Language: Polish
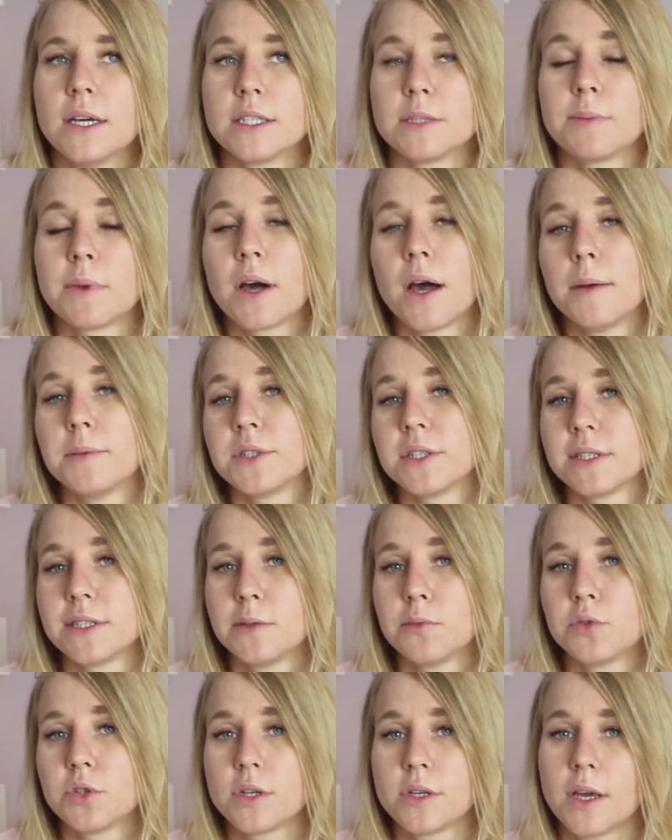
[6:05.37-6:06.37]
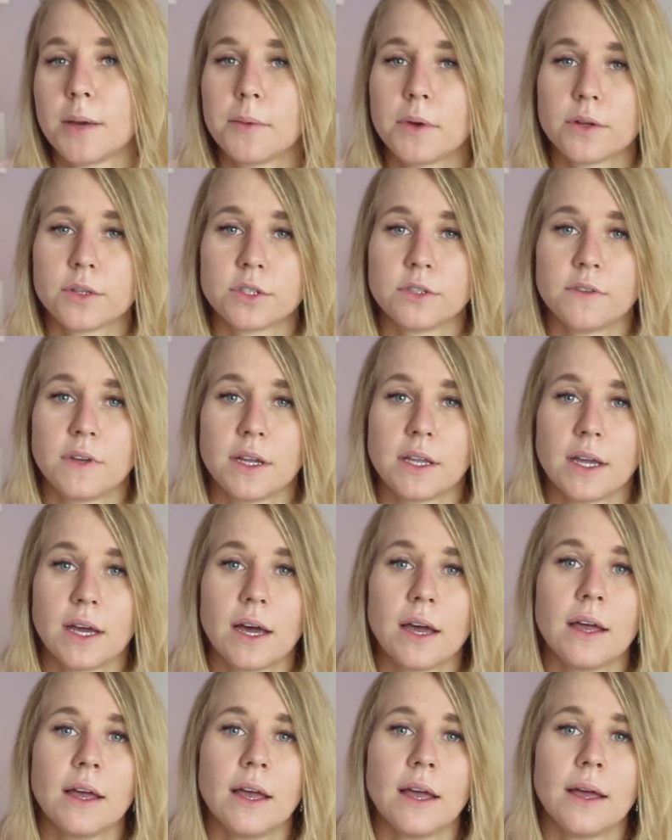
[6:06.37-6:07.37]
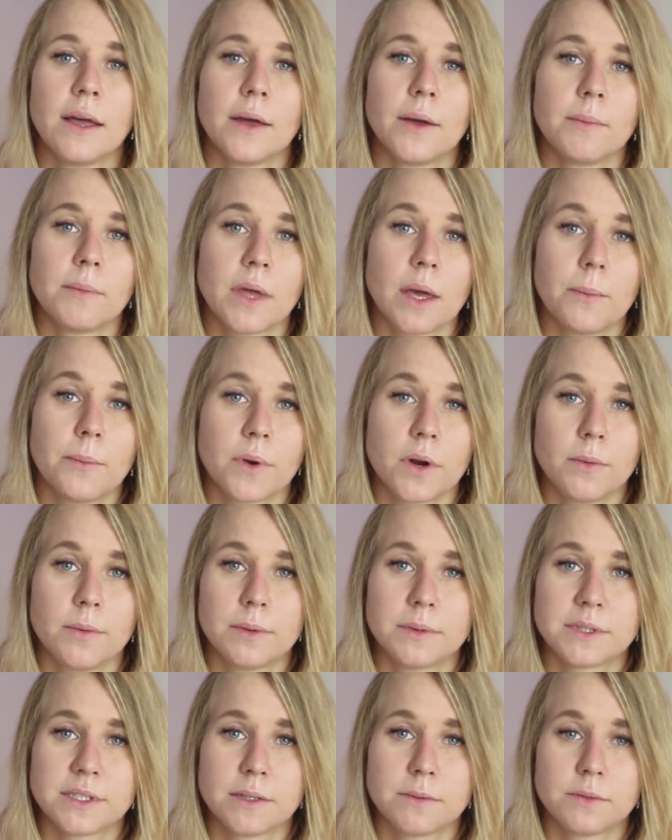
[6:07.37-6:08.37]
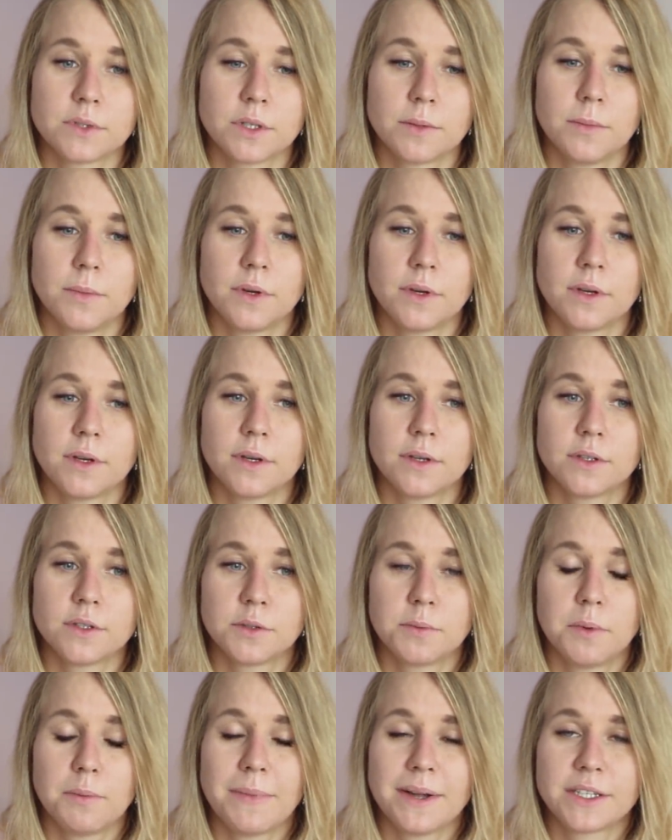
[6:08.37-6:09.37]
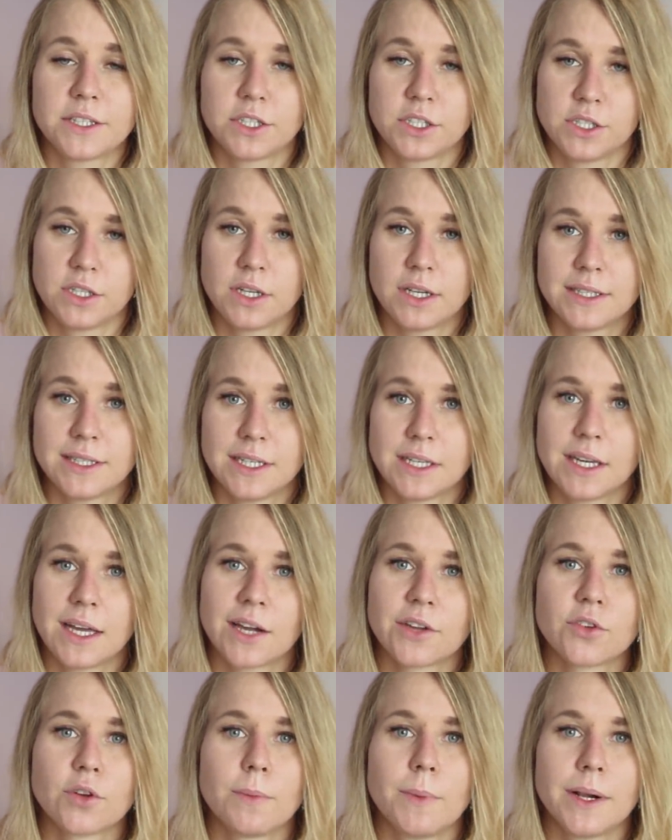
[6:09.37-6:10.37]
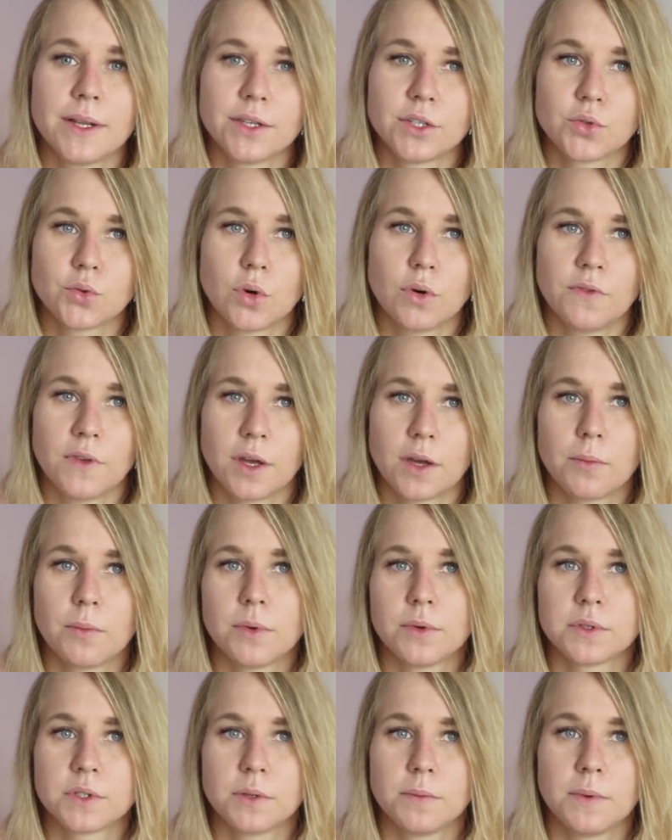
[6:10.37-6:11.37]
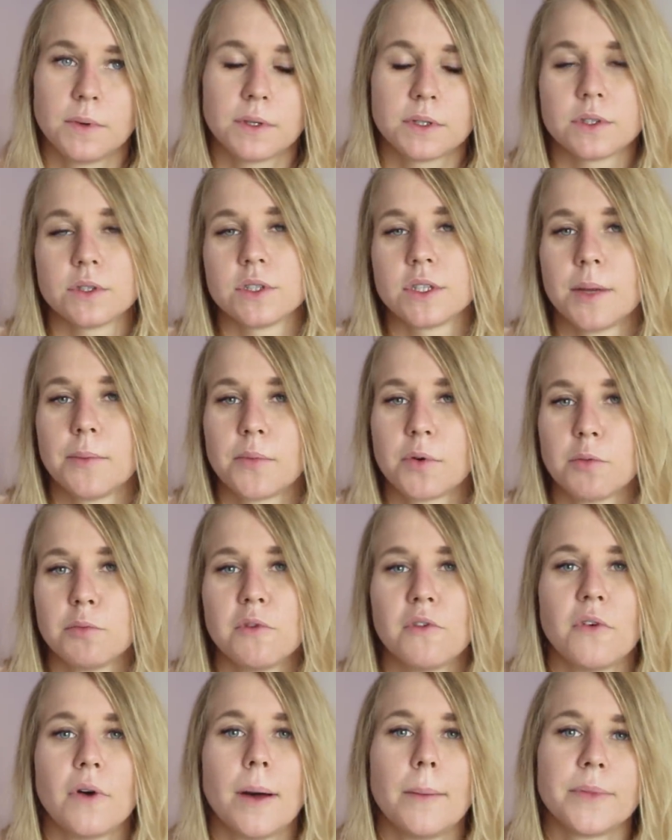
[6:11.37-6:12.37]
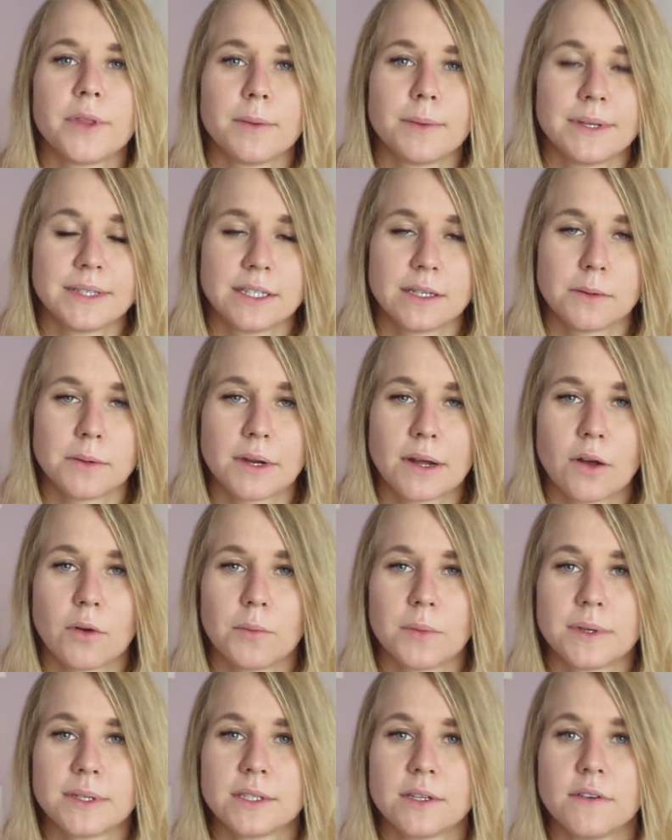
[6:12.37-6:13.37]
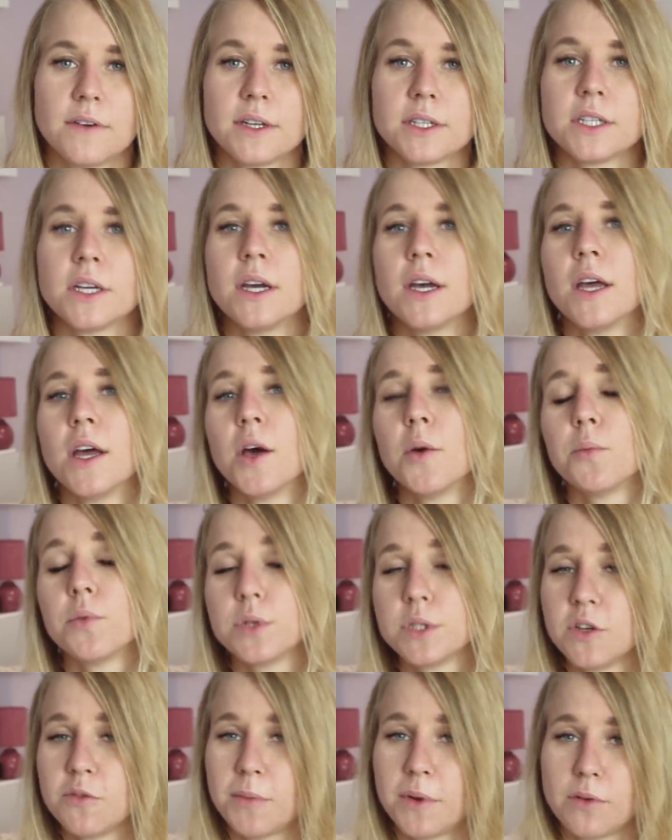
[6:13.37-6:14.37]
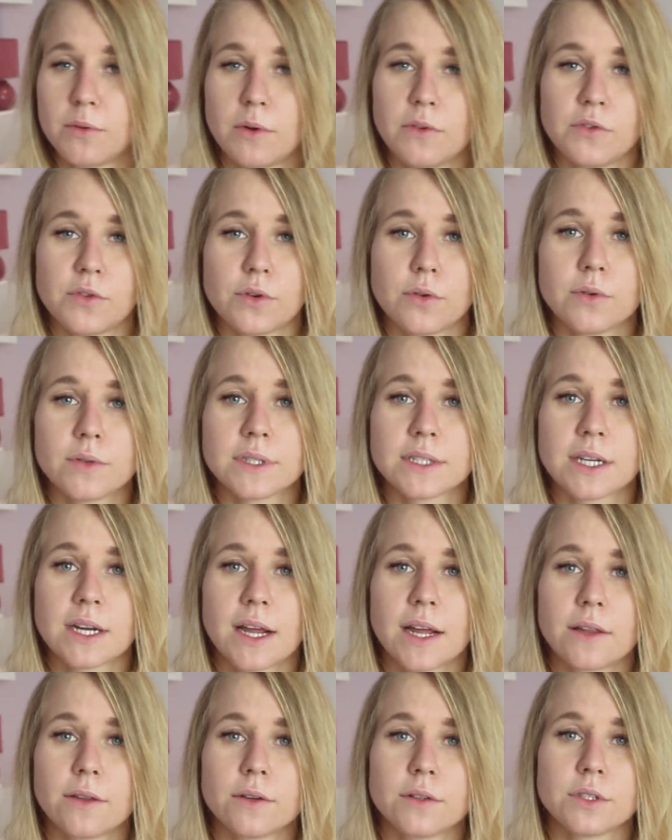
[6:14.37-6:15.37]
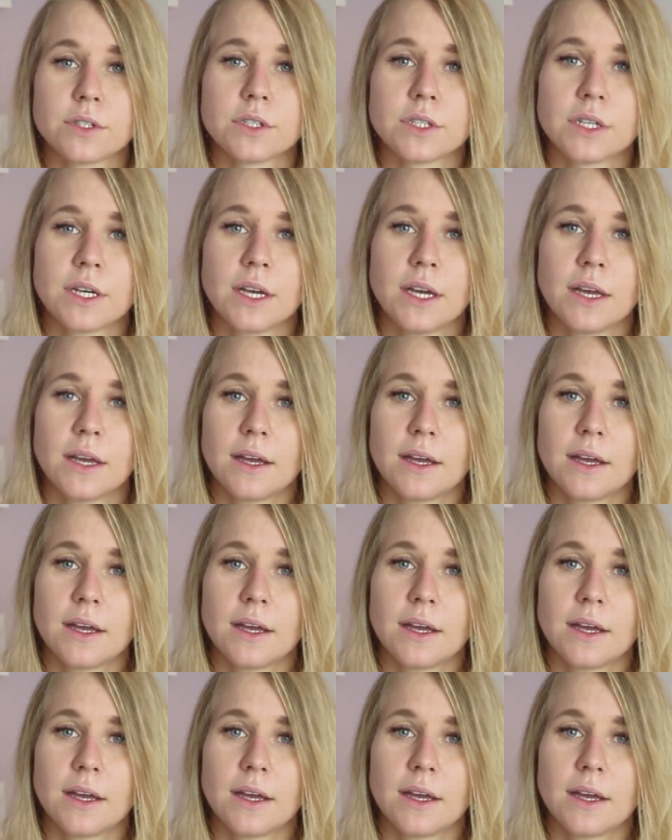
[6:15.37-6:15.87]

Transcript: zmagałam się z zaburzeniami odżywiania, miałam problem z tym, żeby, żeby patrzeć na jedzenie jak normalny człowiek, bo sobie coś tam próbowałam tym jedzeniem rekompensować. Później wpadłam w drugą skrajność.